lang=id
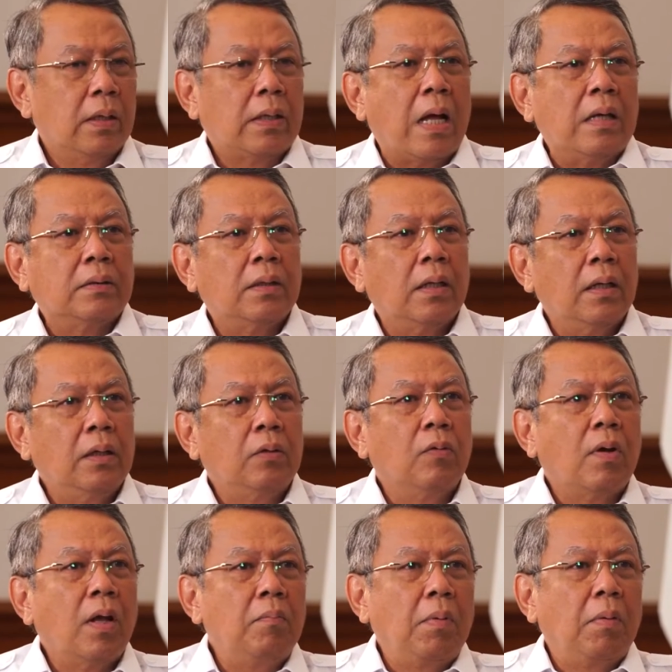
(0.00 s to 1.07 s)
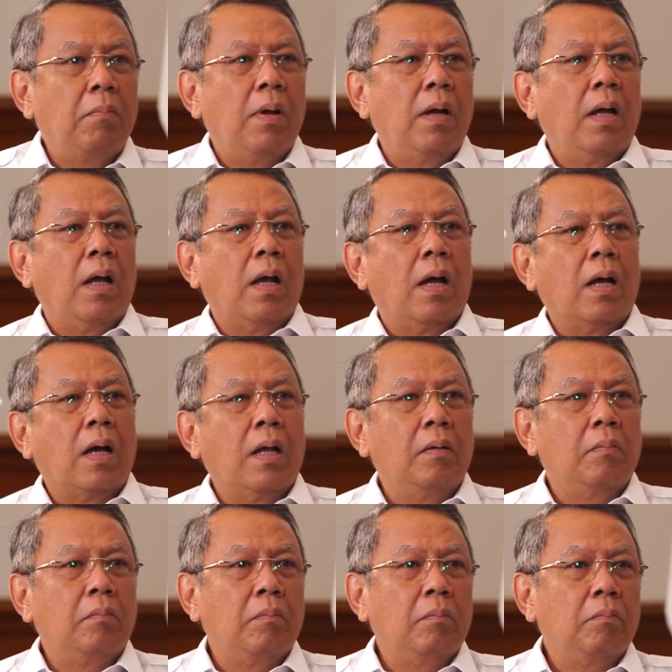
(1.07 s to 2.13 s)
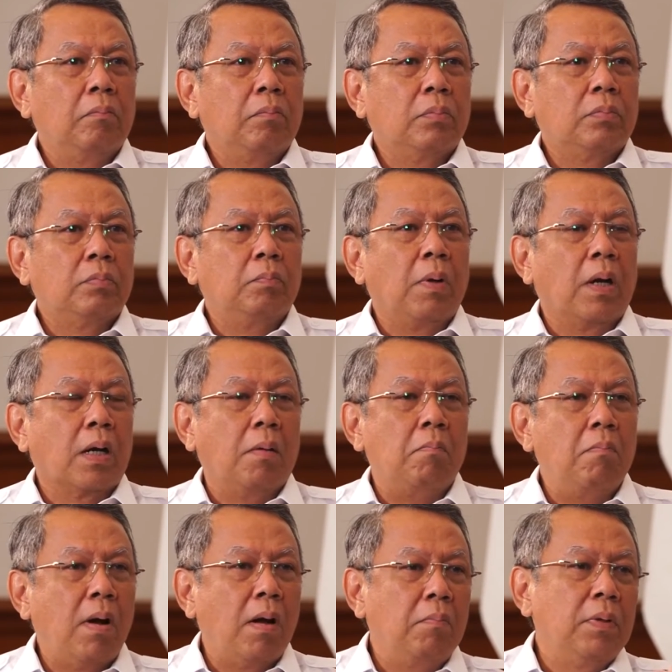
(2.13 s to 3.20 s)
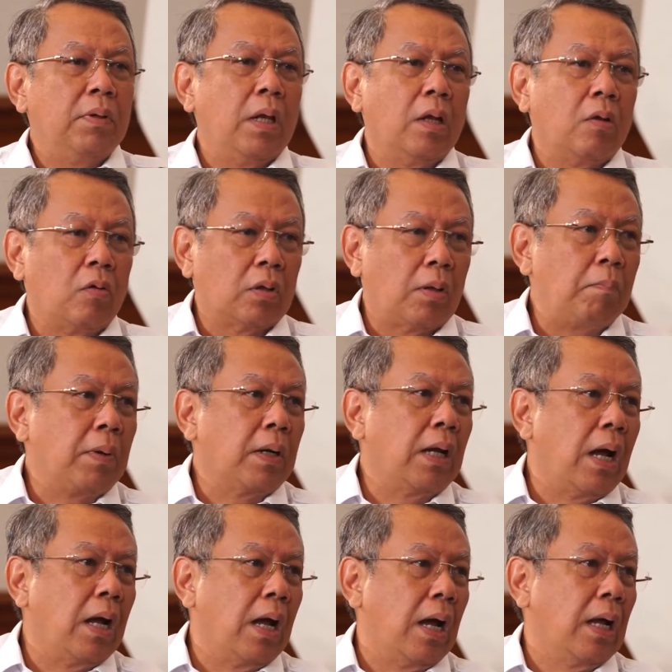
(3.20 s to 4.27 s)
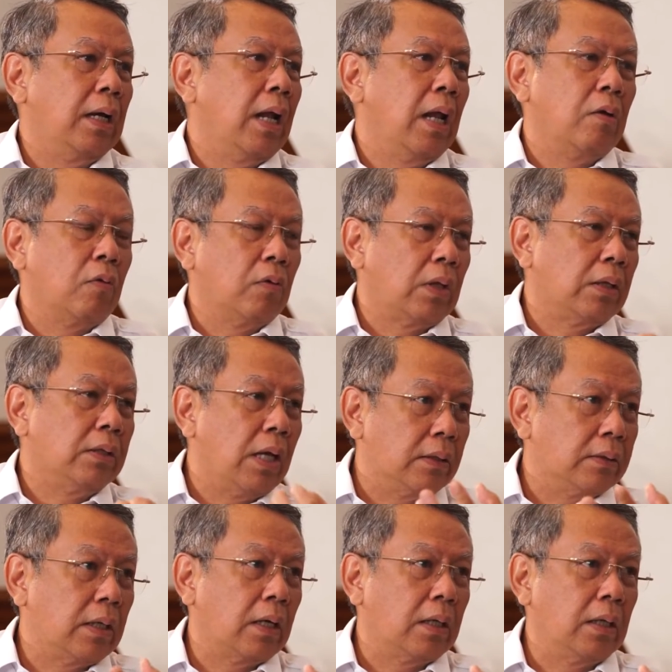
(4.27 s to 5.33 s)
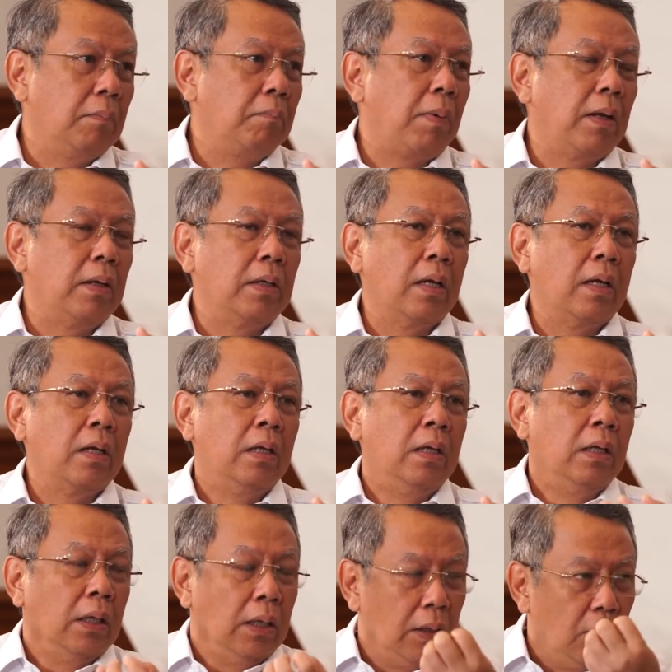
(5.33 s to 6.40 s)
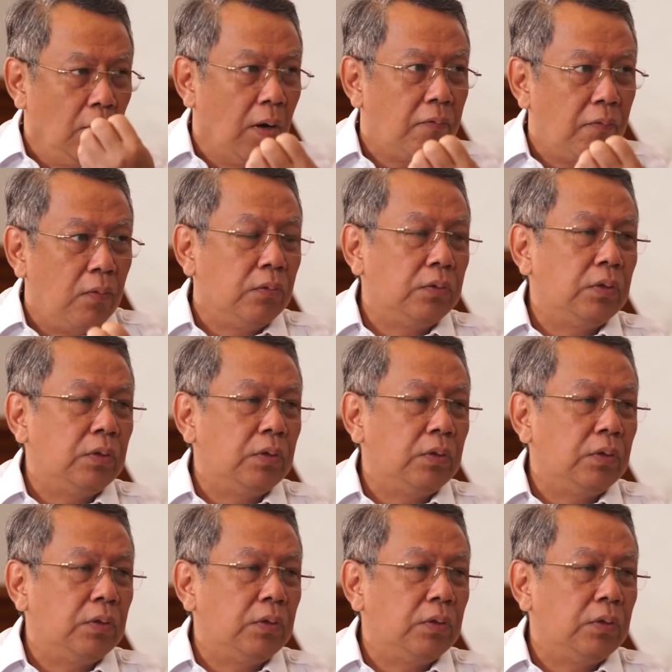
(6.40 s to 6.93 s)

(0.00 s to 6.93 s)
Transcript: Iya, yeah, Tangsel itu kan memang akan berkembang menjadi kota perdagangan dan kota jasa kedepannya Itulah